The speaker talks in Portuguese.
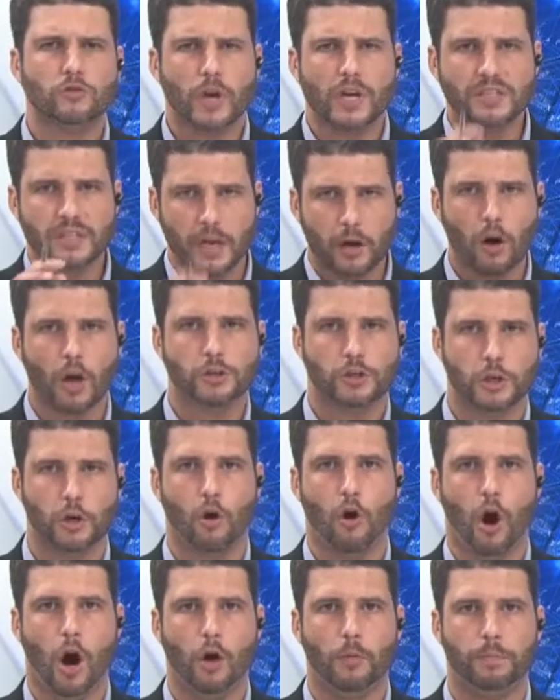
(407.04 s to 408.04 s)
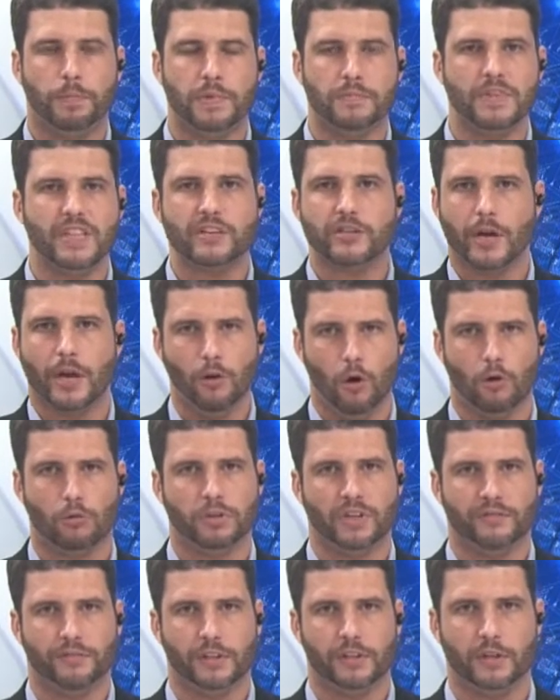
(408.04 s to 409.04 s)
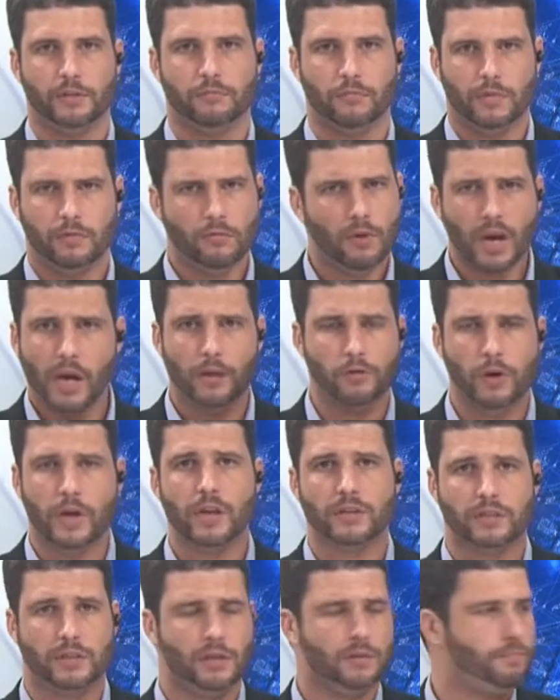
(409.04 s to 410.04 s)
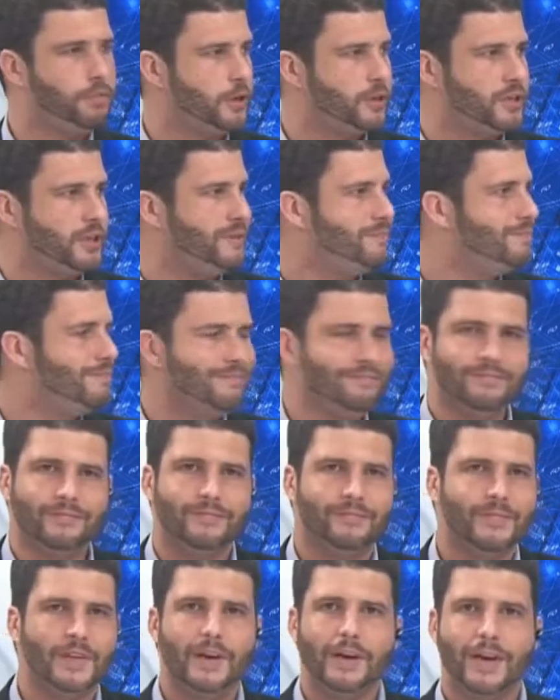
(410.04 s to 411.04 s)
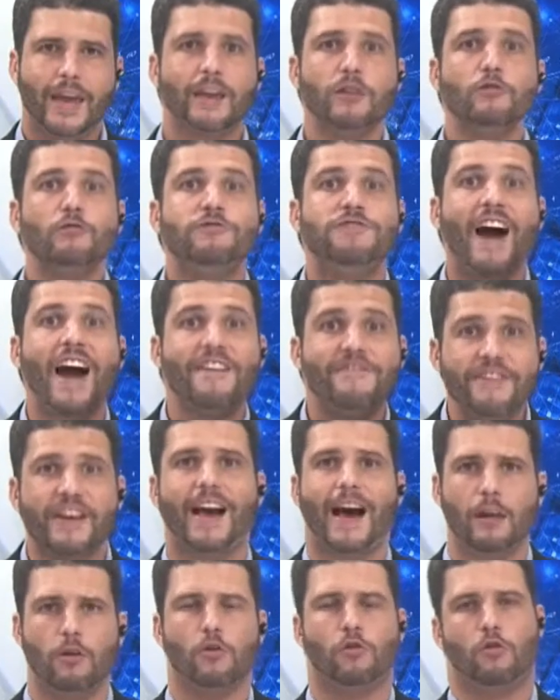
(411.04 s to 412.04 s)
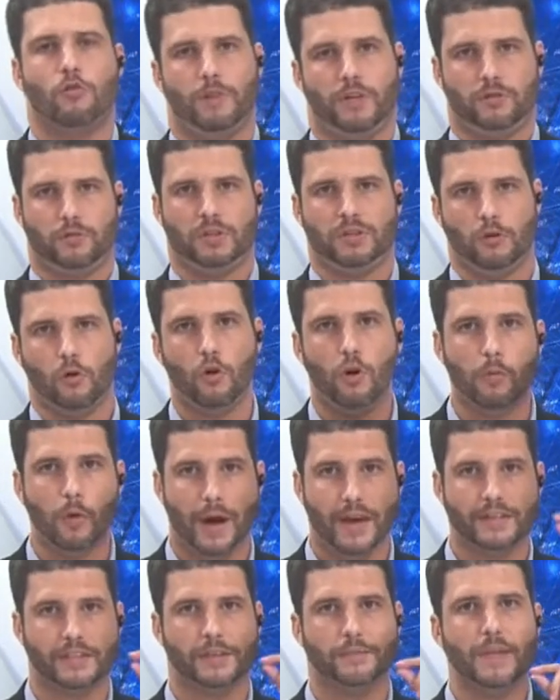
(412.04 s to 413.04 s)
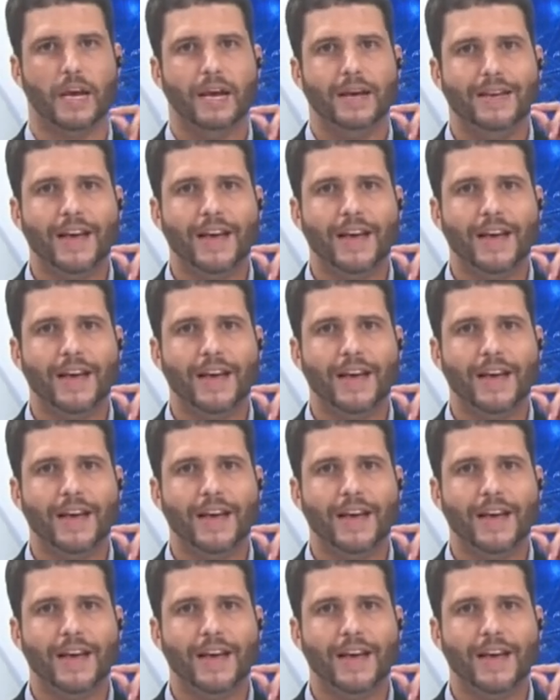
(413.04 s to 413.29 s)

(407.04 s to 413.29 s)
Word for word: só, esse negócio de golpe me deixa louco da vida. Não é, não é assim, poxa, por que, que não vai ficar louco com uma situação como essa?